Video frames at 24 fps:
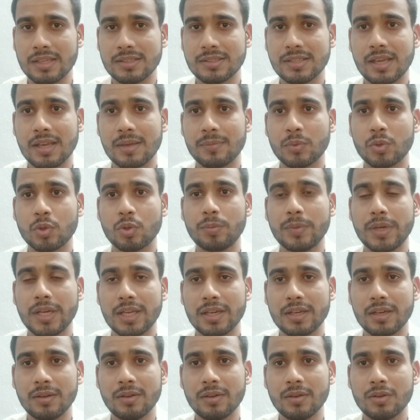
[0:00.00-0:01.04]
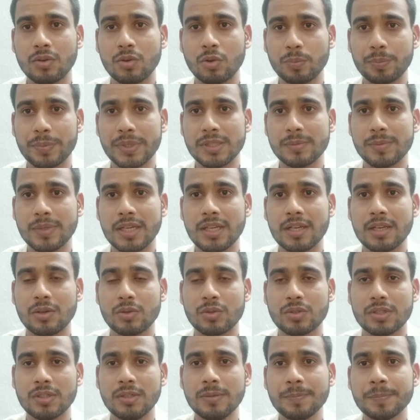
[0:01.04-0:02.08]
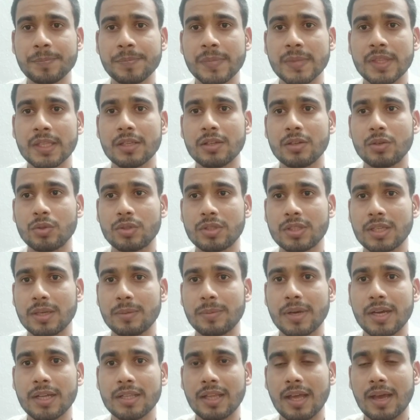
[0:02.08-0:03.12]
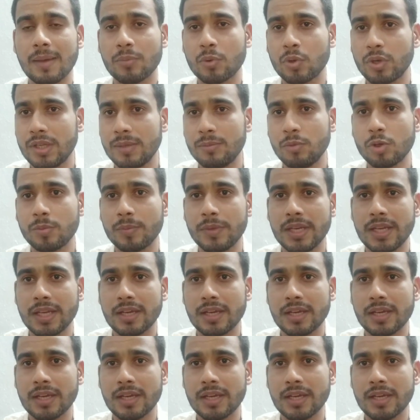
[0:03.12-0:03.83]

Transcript: ऐसा आपको मिलेगा होम पेज मिलेगा उसका उसके बाद आपको ई बुक